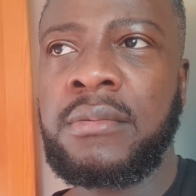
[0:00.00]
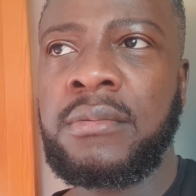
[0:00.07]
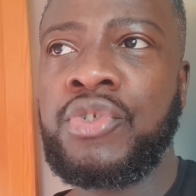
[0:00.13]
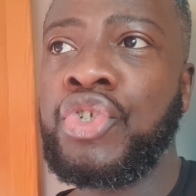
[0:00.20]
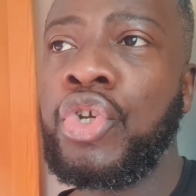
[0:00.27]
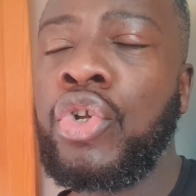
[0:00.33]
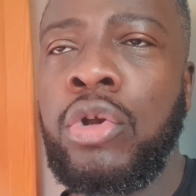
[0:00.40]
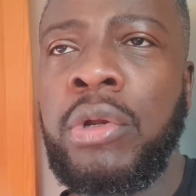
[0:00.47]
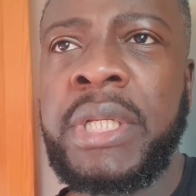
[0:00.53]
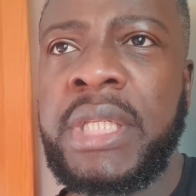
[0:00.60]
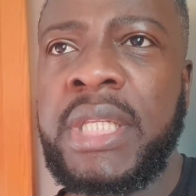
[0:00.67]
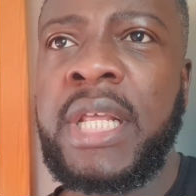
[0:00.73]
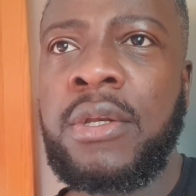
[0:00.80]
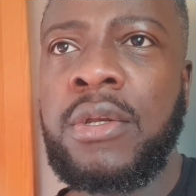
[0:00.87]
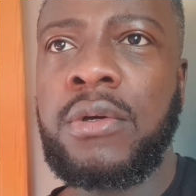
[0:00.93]
Yo no lo
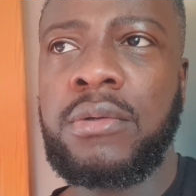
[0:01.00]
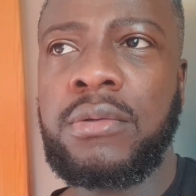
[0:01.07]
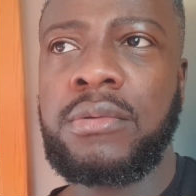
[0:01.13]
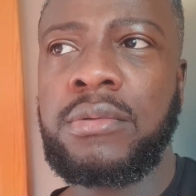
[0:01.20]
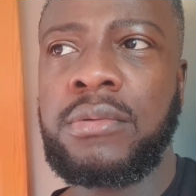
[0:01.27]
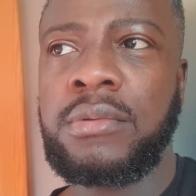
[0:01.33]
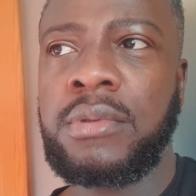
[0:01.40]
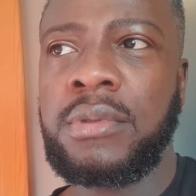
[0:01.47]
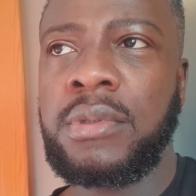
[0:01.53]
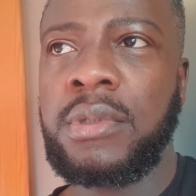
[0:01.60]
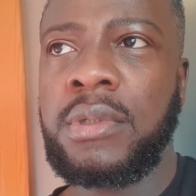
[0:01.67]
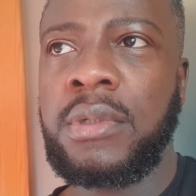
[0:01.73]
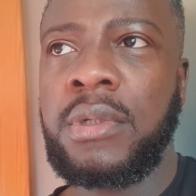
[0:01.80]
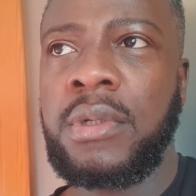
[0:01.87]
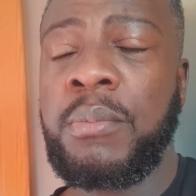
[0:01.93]
entiendo.
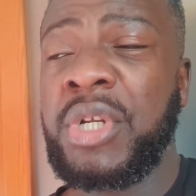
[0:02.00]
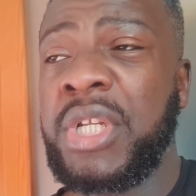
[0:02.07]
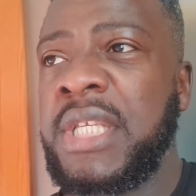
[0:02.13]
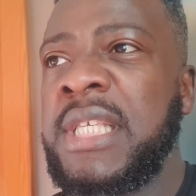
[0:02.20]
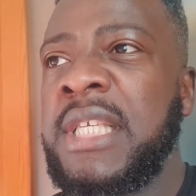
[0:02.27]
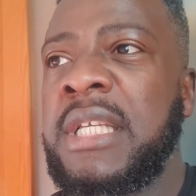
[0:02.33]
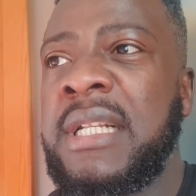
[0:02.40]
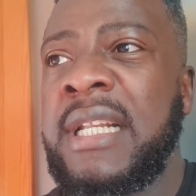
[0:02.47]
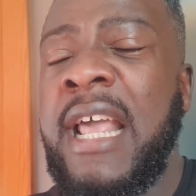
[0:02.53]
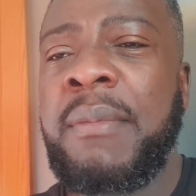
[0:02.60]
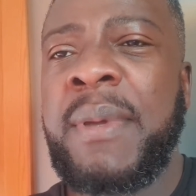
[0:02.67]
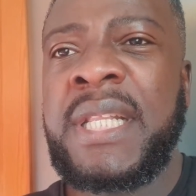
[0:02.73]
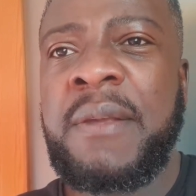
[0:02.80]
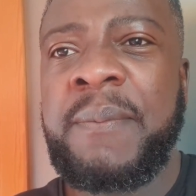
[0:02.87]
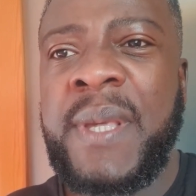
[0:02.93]
Porque si
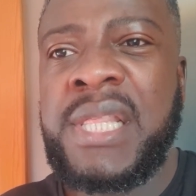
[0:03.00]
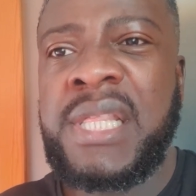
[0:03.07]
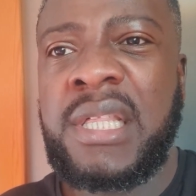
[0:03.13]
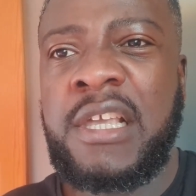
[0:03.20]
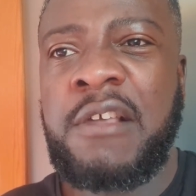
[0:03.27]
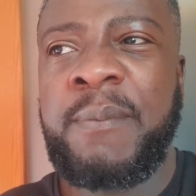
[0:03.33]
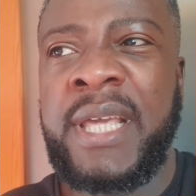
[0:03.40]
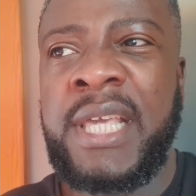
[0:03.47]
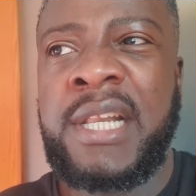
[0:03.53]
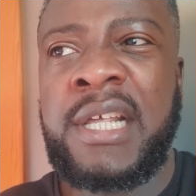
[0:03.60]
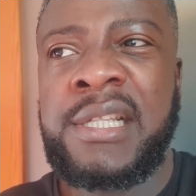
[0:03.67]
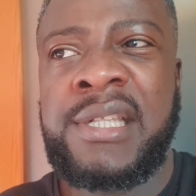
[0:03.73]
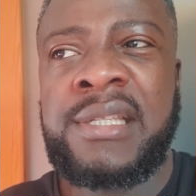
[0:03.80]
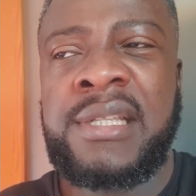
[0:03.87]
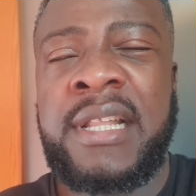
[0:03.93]
realmente piensas que el país
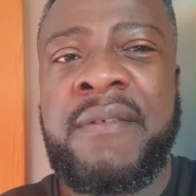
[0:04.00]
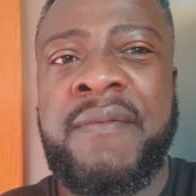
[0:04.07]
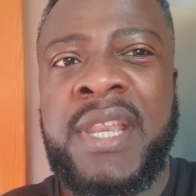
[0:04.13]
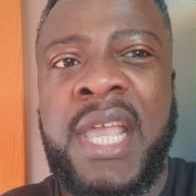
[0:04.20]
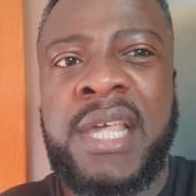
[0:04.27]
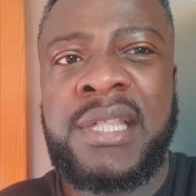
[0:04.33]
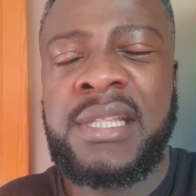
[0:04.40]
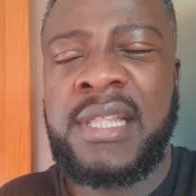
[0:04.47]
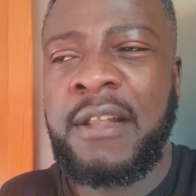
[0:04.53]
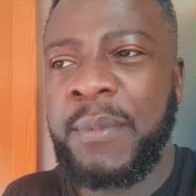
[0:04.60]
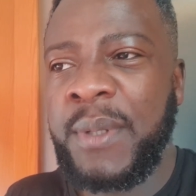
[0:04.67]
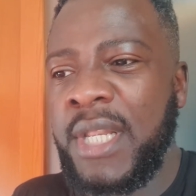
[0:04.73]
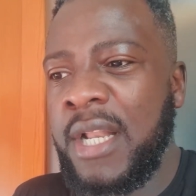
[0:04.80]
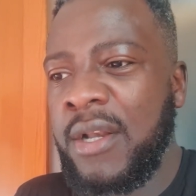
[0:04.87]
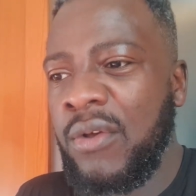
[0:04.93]
racista, deberías estar
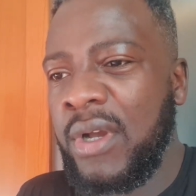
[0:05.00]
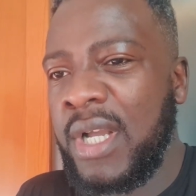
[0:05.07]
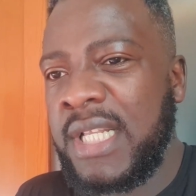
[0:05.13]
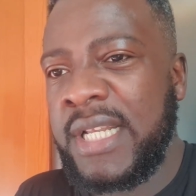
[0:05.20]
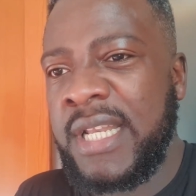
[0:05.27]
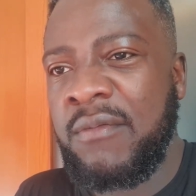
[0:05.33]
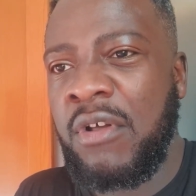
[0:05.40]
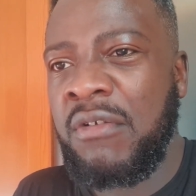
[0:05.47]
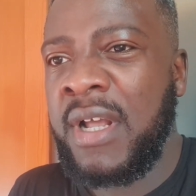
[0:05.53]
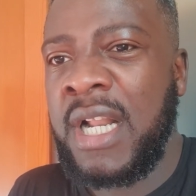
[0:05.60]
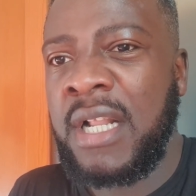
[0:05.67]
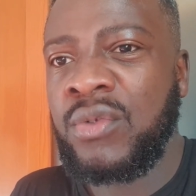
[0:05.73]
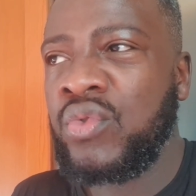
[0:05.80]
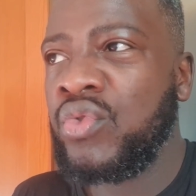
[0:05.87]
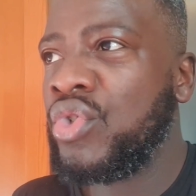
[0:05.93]
pidiendo que te devuelvan
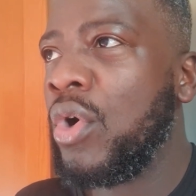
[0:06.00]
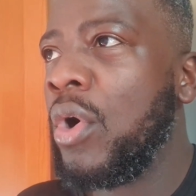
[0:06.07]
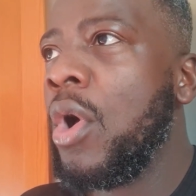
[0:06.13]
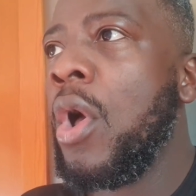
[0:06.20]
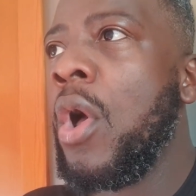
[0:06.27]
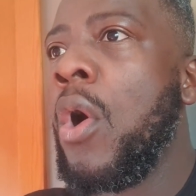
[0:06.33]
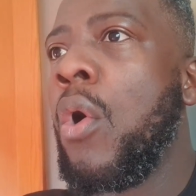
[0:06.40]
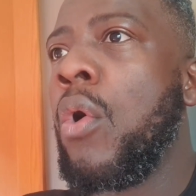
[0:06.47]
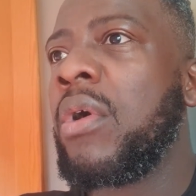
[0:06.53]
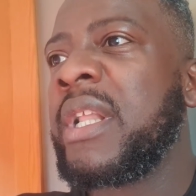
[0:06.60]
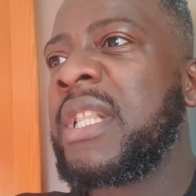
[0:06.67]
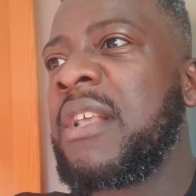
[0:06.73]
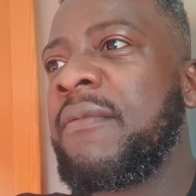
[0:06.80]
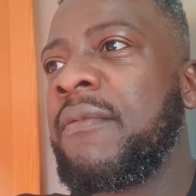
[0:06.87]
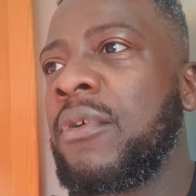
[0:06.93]
al tuyo o que,
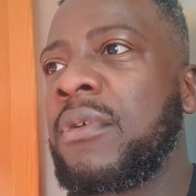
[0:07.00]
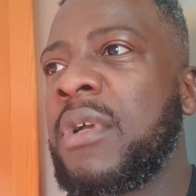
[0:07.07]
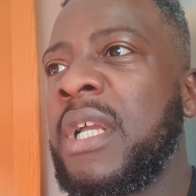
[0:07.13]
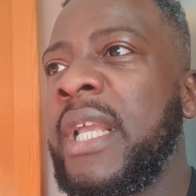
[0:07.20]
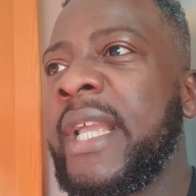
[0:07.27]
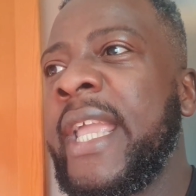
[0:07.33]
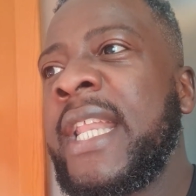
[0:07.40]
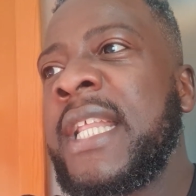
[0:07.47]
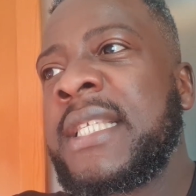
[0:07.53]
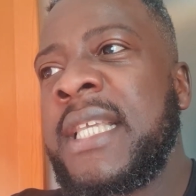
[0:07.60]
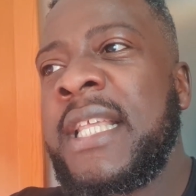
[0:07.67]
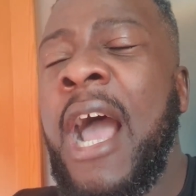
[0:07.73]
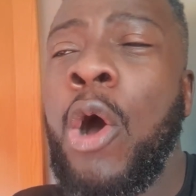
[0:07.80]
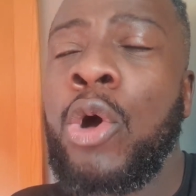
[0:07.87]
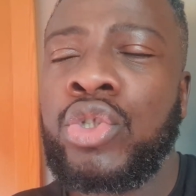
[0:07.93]
te, o que quieres
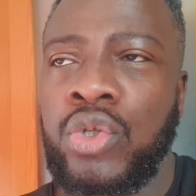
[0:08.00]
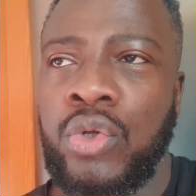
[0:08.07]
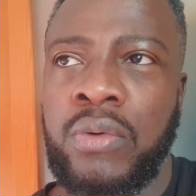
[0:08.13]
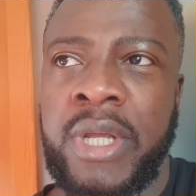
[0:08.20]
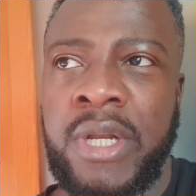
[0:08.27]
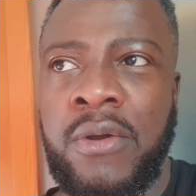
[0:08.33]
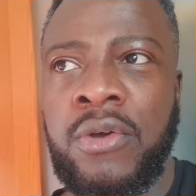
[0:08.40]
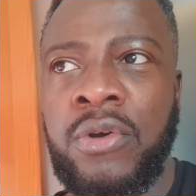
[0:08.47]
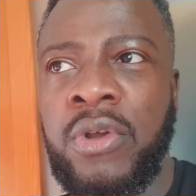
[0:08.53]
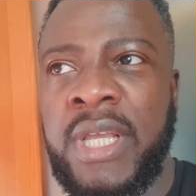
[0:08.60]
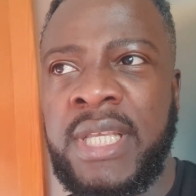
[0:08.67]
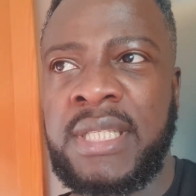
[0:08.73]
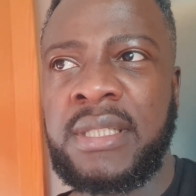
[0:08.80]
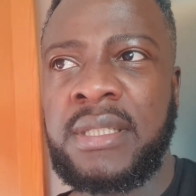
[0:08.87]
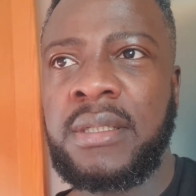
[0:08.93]
ir a otro que no lo
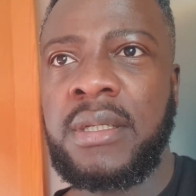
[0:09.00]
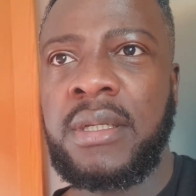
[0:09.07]
es.